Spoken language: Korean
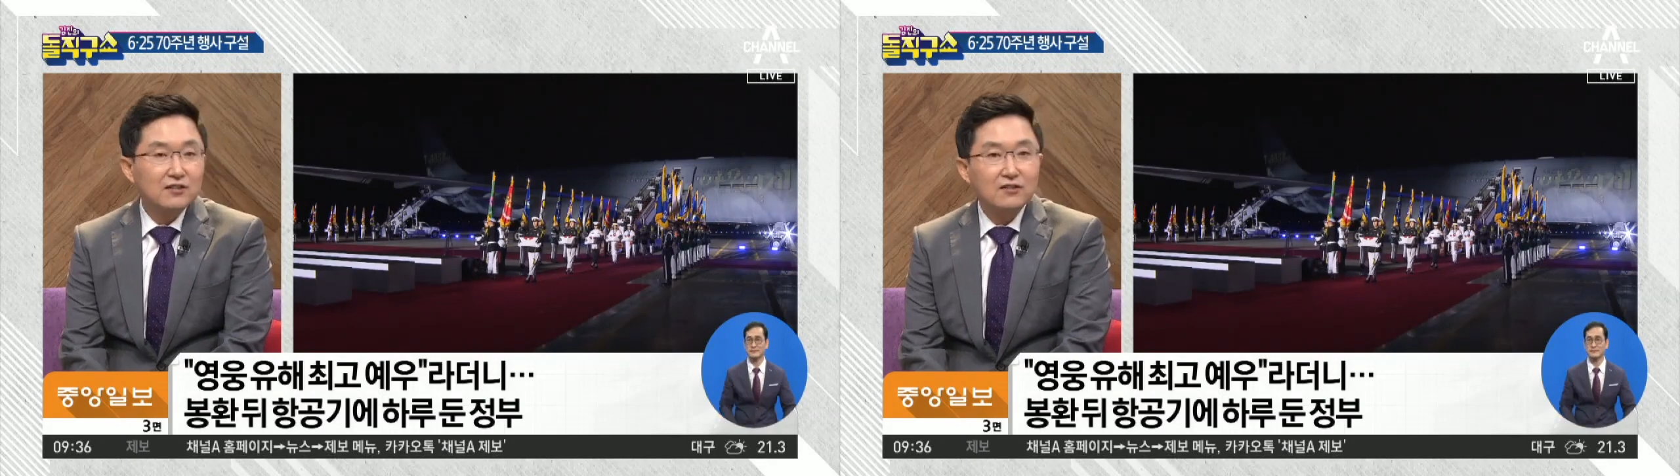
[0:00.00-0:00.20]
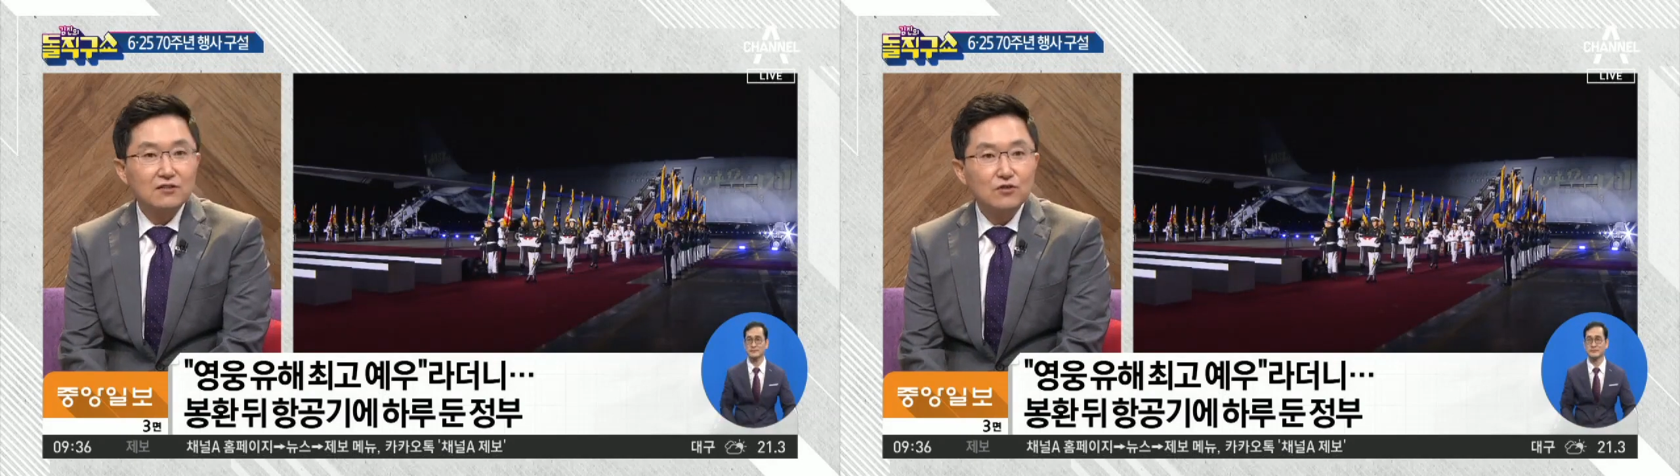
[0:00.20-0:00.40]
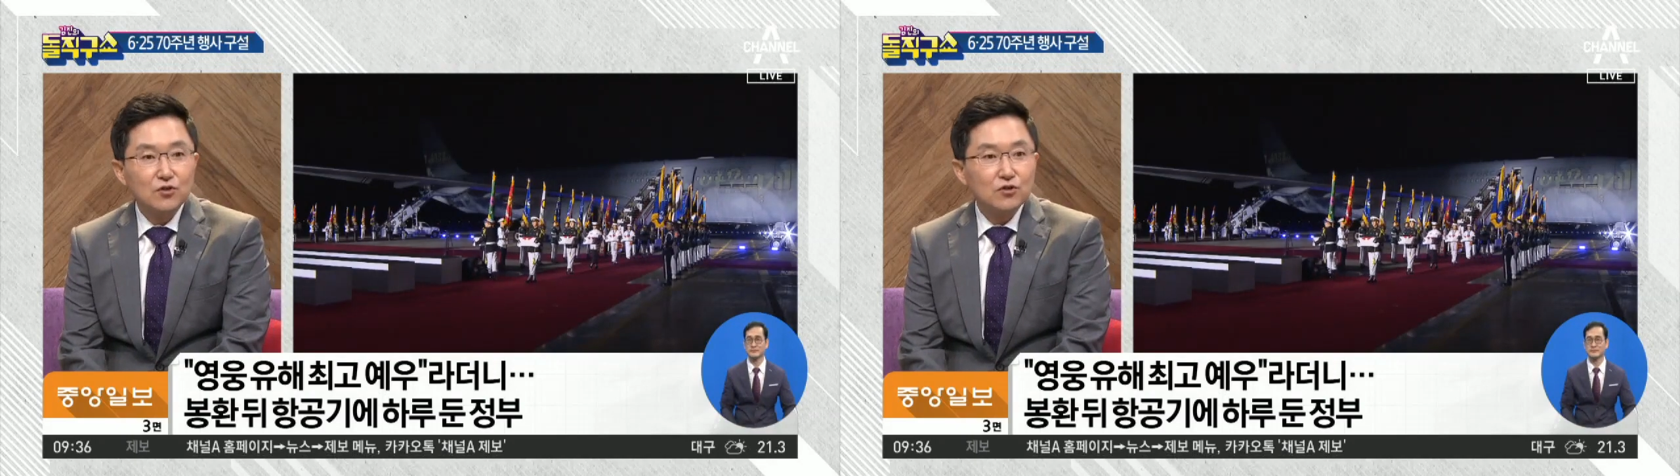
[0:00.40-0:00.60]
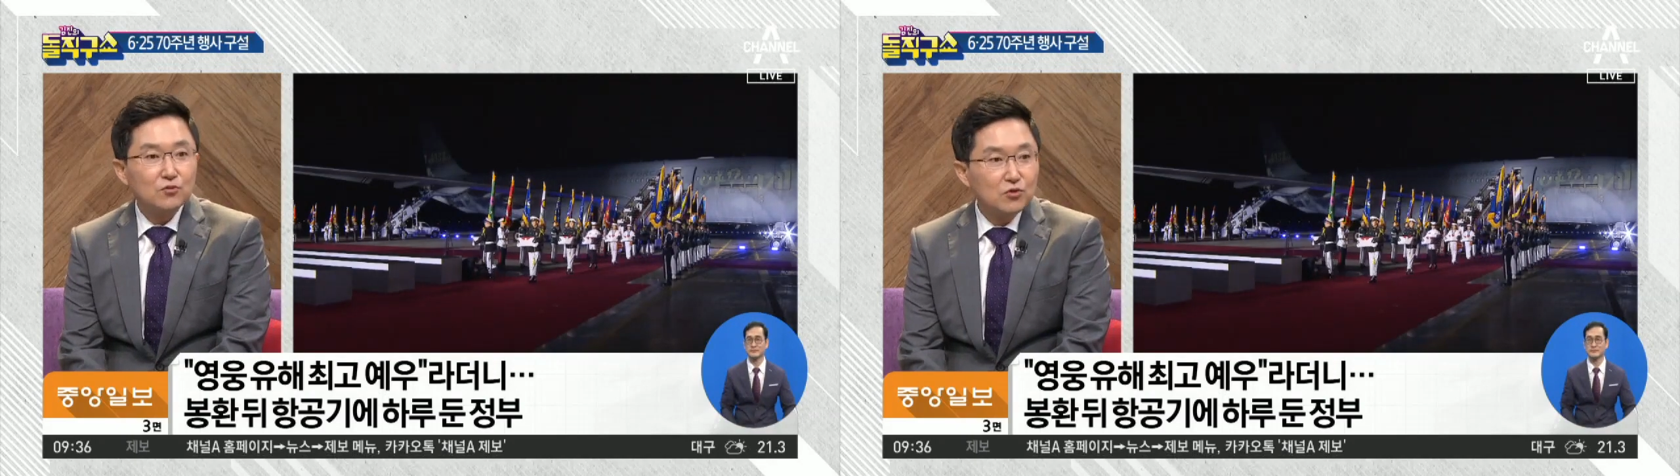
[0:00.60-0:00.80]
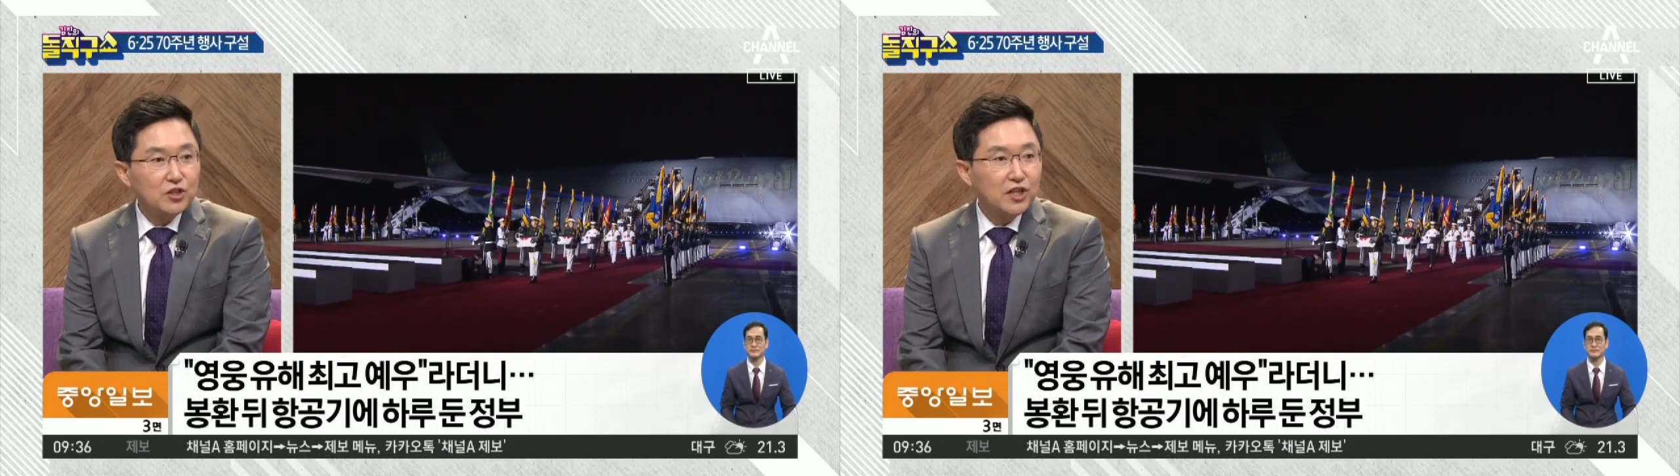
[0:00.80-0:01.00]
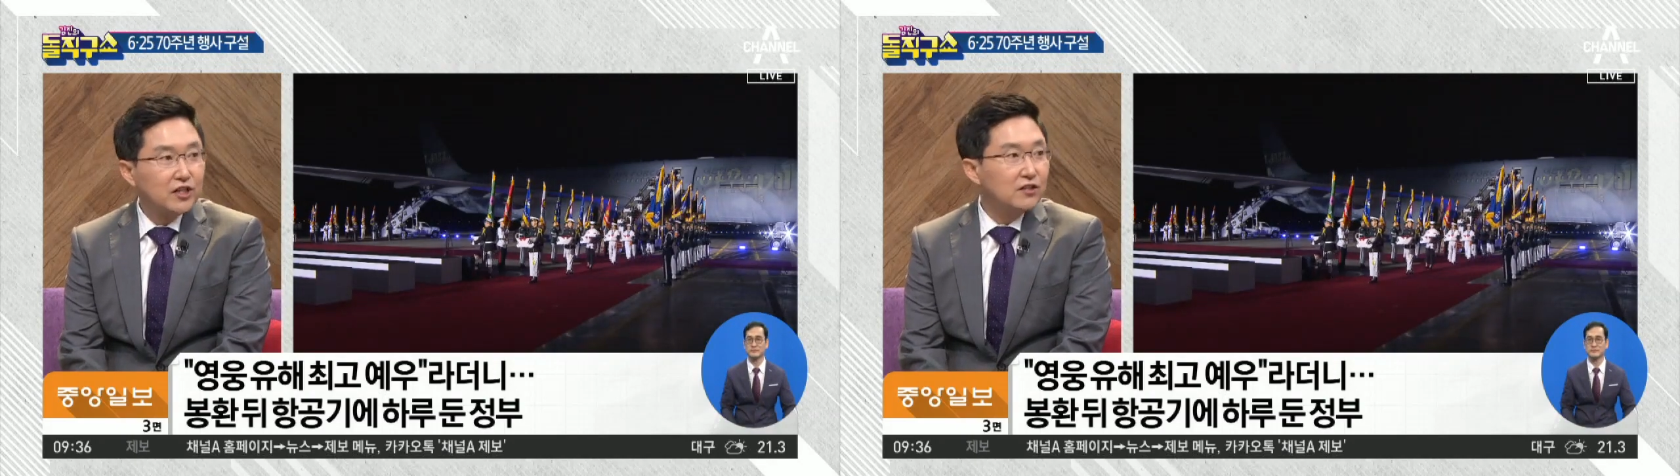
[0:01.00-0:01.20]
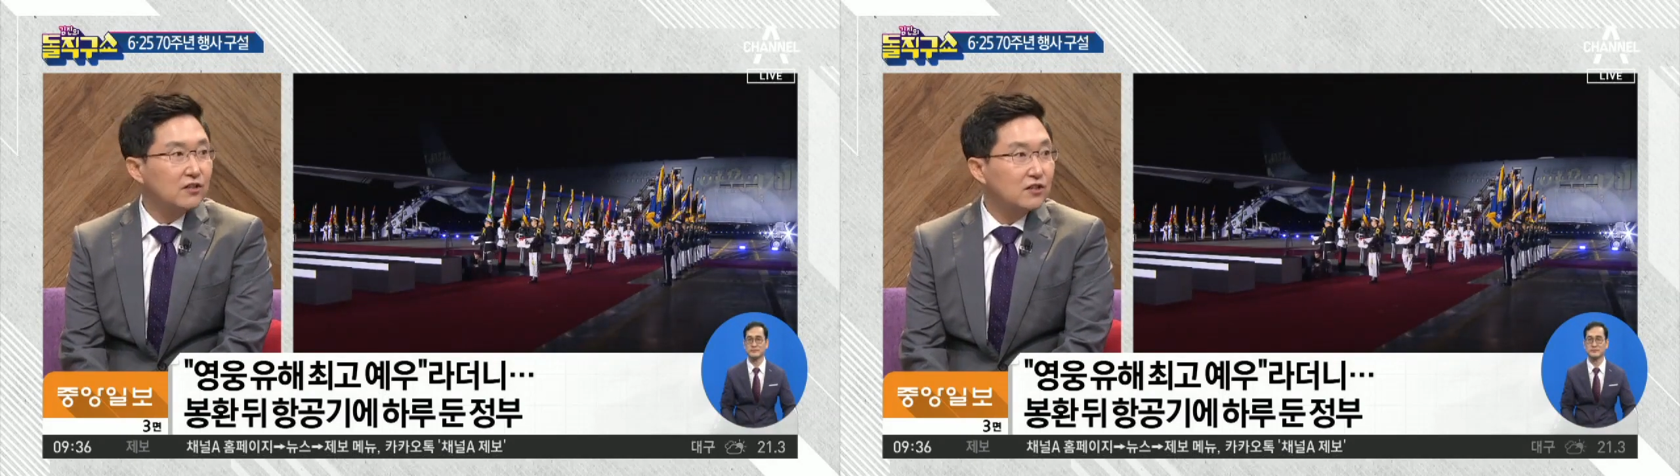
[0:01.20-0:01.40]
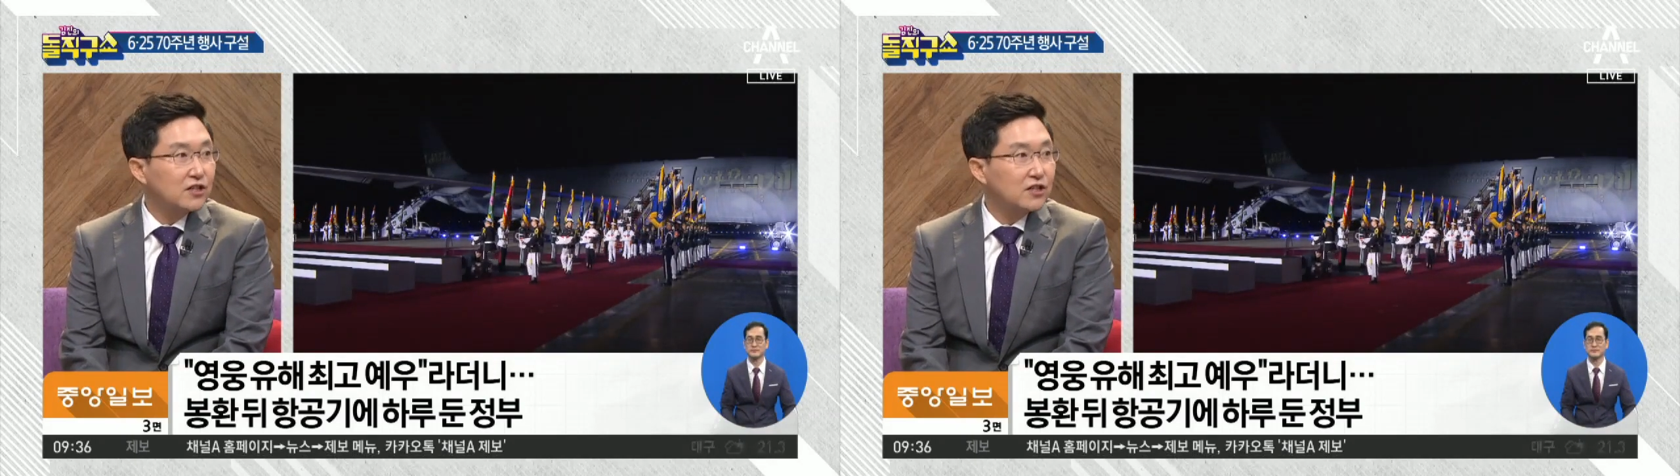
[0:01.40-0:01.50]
어, 그거를 뭐 재능을